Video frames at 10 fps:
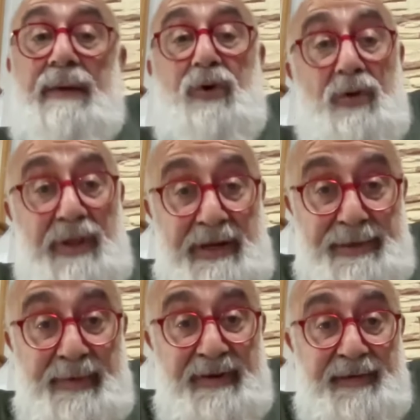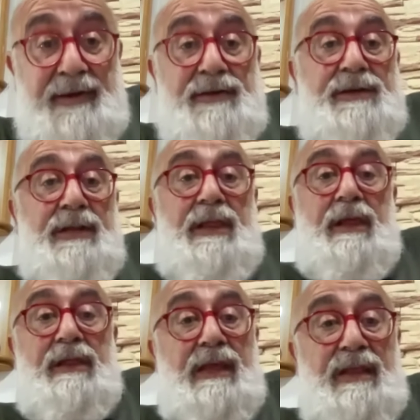Bunun değişmesi
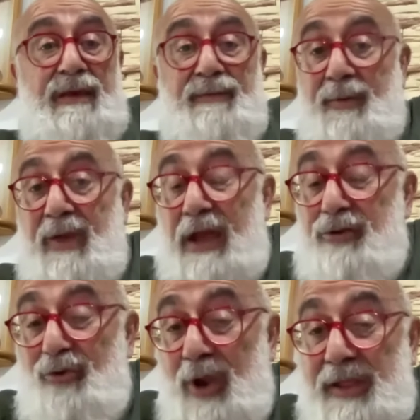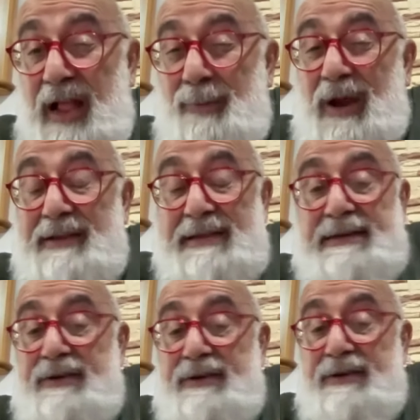için dediğim gibi ya Cumhuriyet Halk
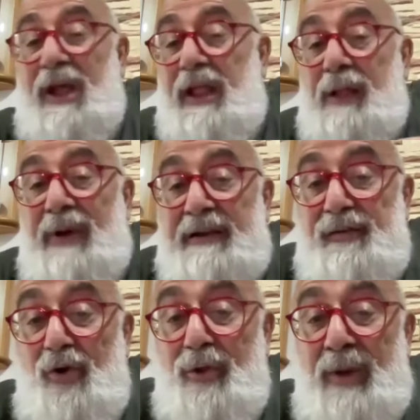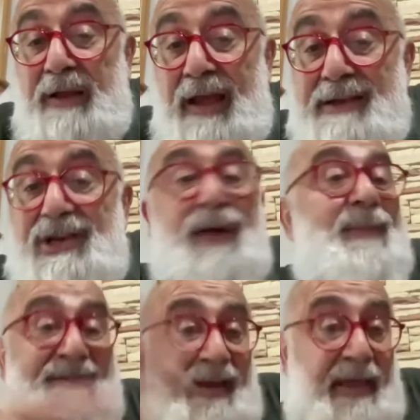Partisi'nin Cumhuriyet Halk Partisi olmaktan
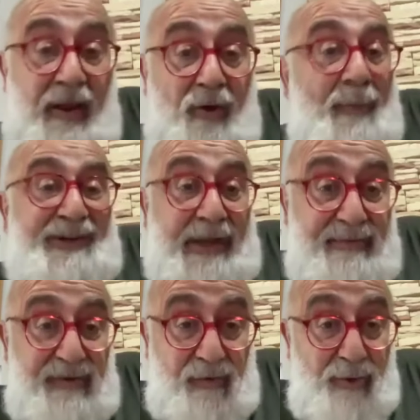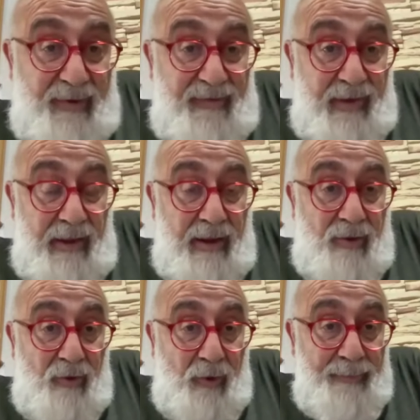çıkması gerekiyor. Başka bir şey olması
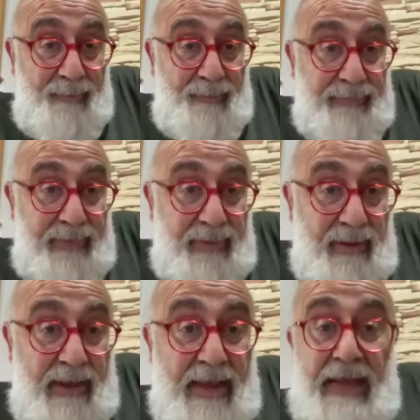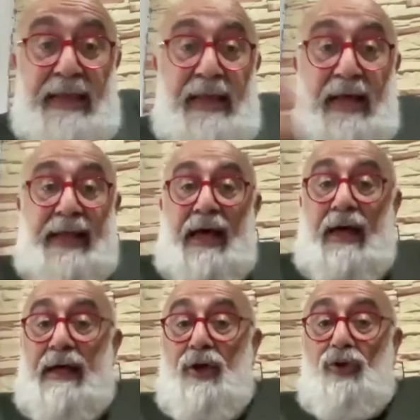gerekiyor. Ya
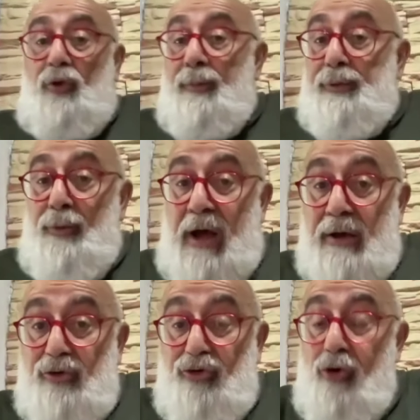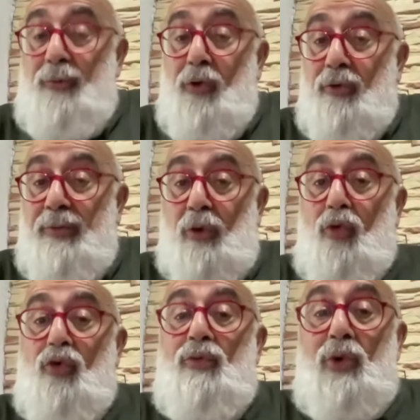da topluma çok büyük bir
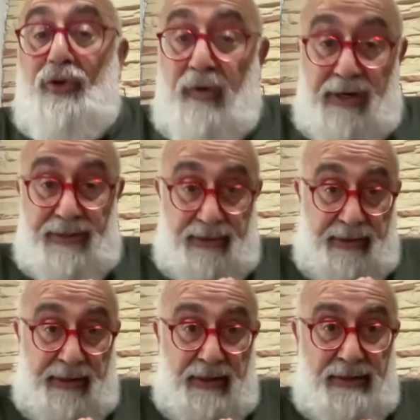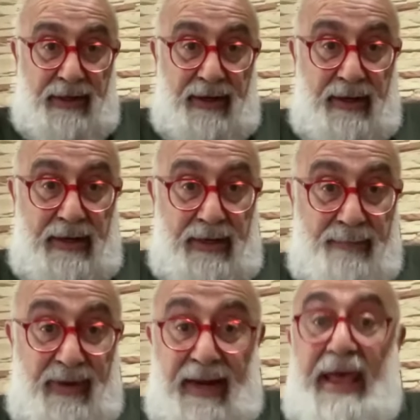umut aşılayacak,
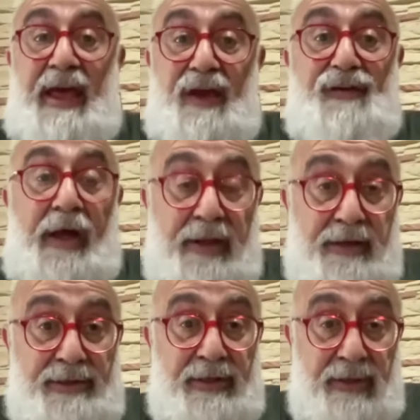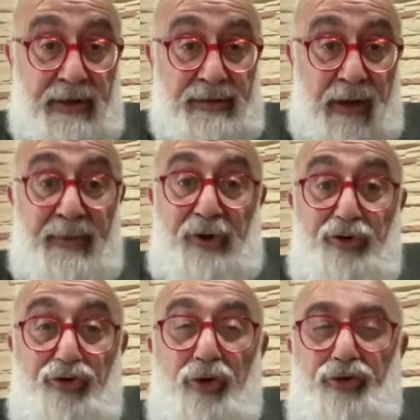bir heyecan aşılayacak,
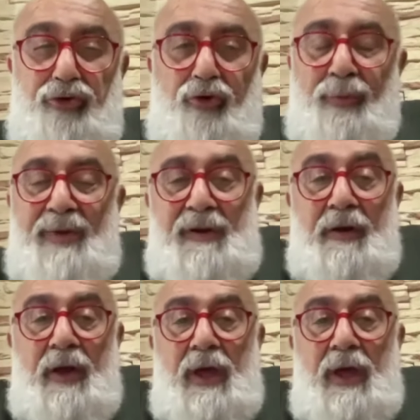bir coşku, bir